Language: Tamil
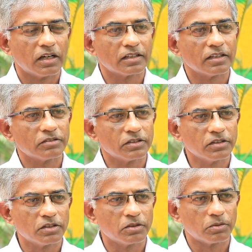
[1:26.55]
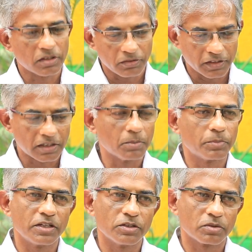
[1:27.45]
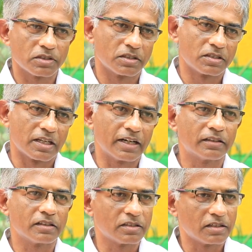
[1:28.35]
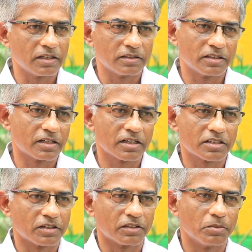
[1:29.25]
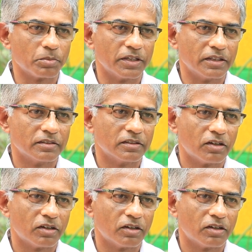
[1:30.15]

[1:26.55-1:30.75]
அதில் வந்து ஒன் ஆஃப் த கம்பெனிஸ் வாஸ் திஸ் எலக்ட்ரிசிட்டி ஜென்ரேஷன் கம்பெனி